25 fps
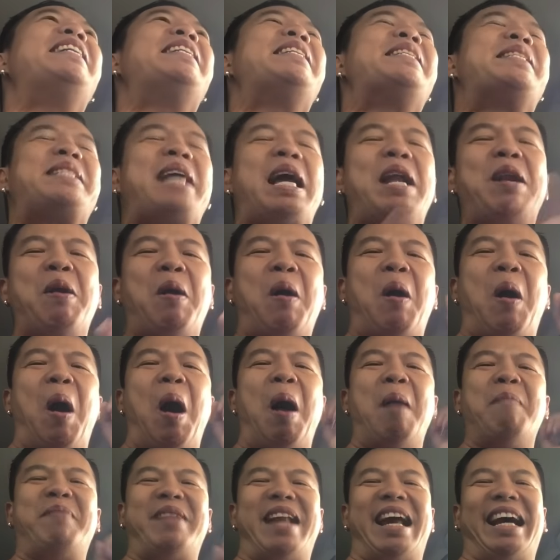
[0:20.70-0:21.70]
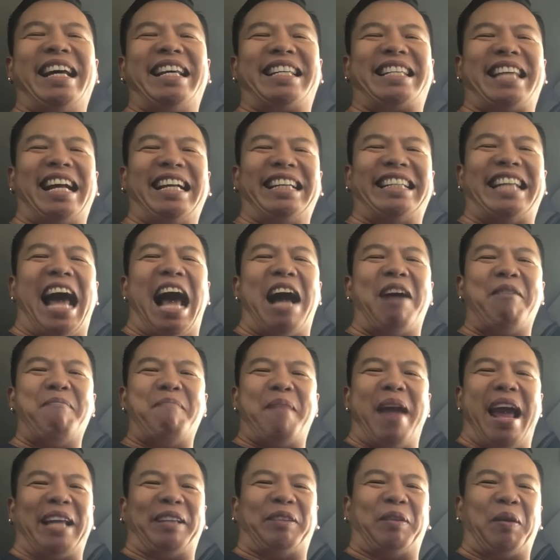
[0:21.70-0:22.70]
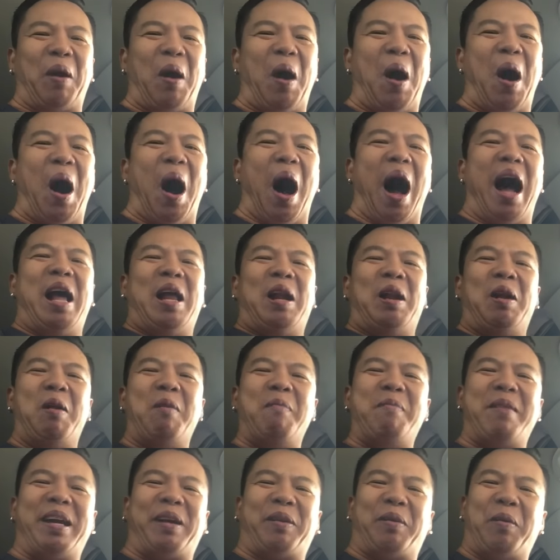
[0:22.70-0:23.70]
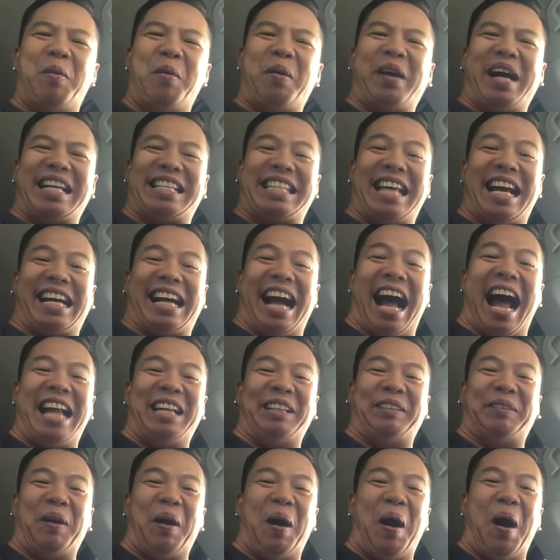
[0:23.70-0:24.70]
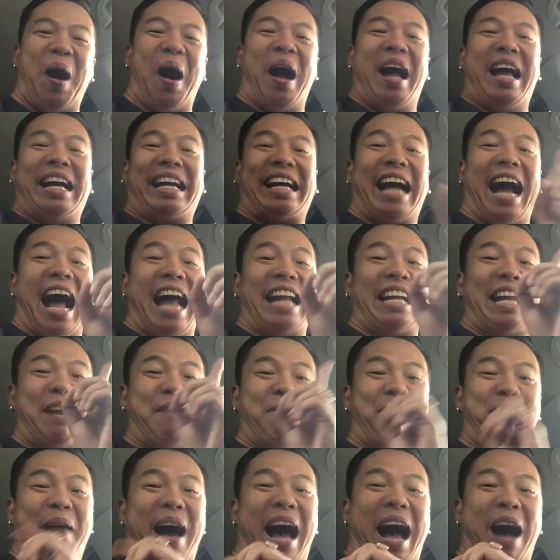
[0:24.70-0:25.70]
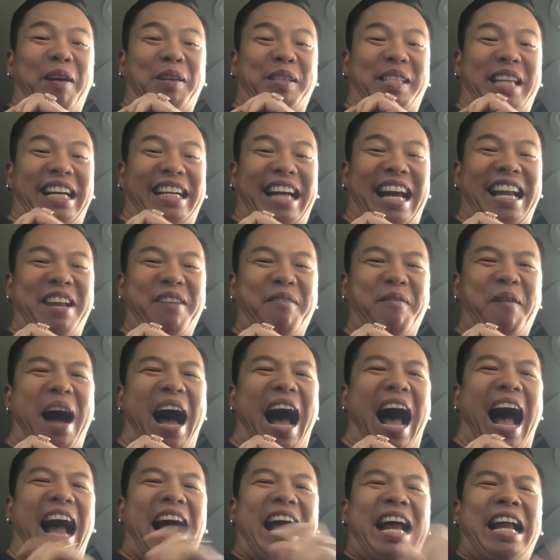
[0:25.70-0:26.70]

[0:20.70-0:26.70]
Sa loob ng isang daang metro, lumiko ka sa kanto, kanan ba o sa kaliwa?